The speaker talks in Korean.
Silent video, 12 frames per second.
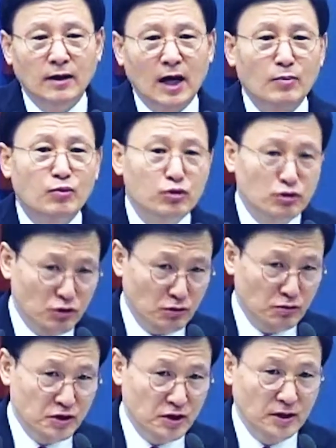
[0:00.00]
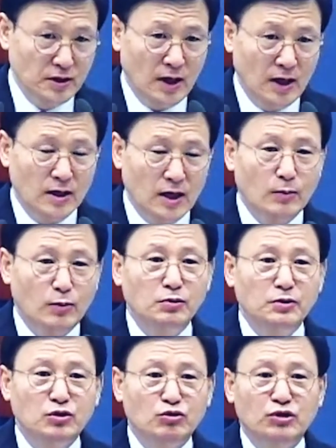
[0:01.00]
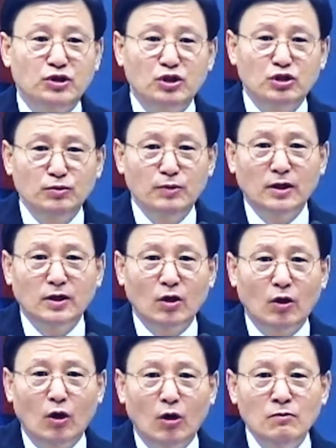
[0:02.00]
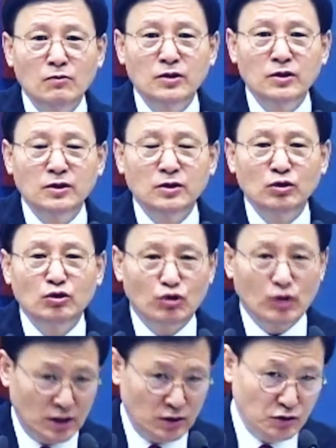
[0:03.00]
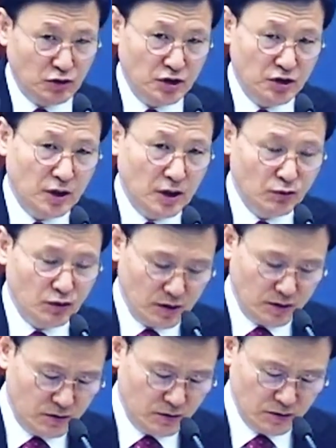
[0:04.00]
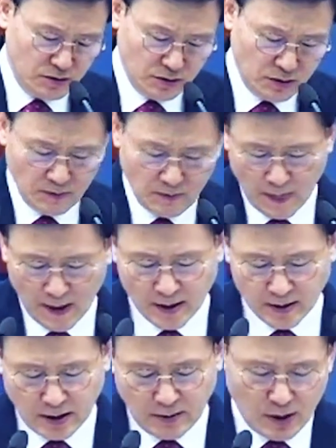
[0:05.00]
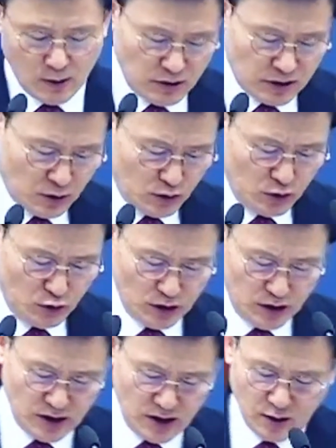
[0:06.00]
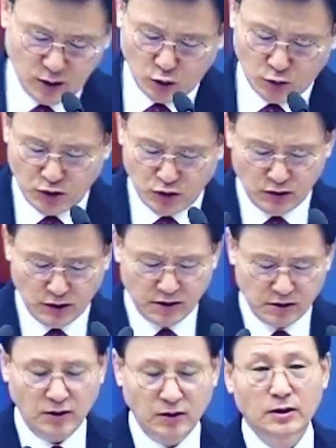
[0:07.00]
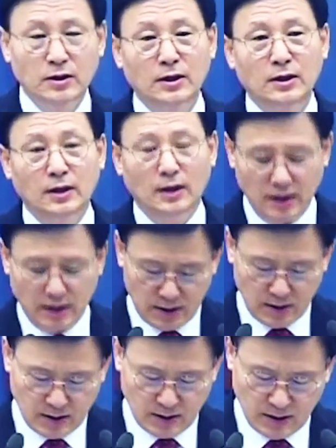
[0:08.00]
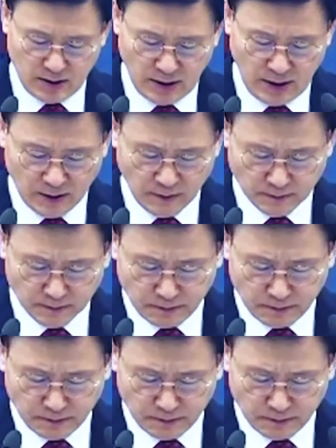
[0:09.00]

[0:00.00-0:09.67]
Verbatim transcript: 갚을 수 없으니까 값없이 주실 수밖에 없는 귀한 것이기 때문에 그런 거죠. 자, 바울 사도는 우리 이해를 돕기 위해서 어, 이제